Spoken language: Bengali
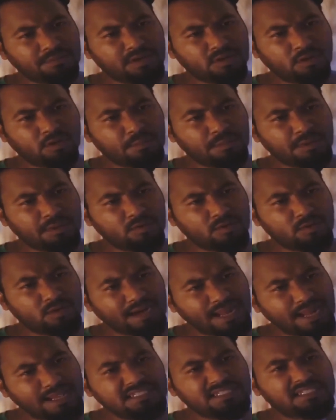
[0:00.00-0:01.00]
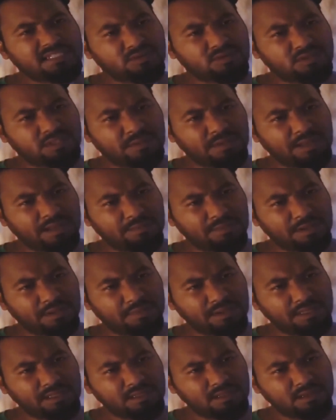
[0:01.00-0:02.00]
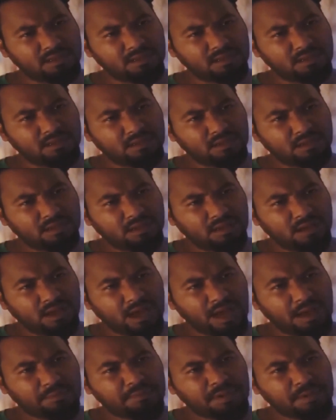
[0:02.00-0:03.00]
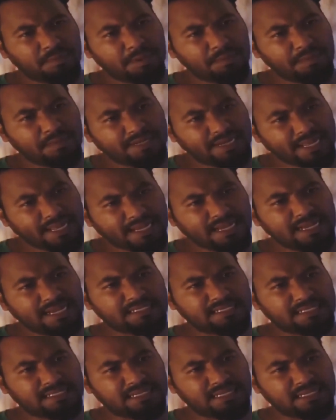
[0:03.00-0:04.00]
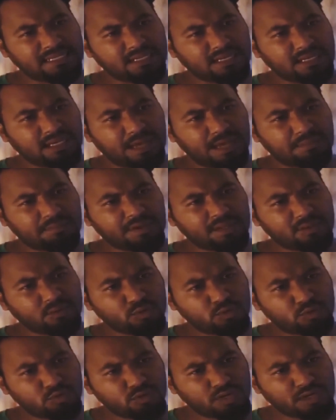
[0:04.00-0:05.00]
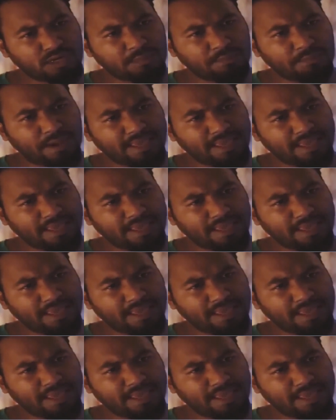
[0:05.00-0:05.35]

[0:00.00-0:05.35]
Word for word: ভিন্নতা ও নিজস্ব উপস্থাপনা দিয়ে দর্শকের মন আগেই জয় করেছেন তিনি এবার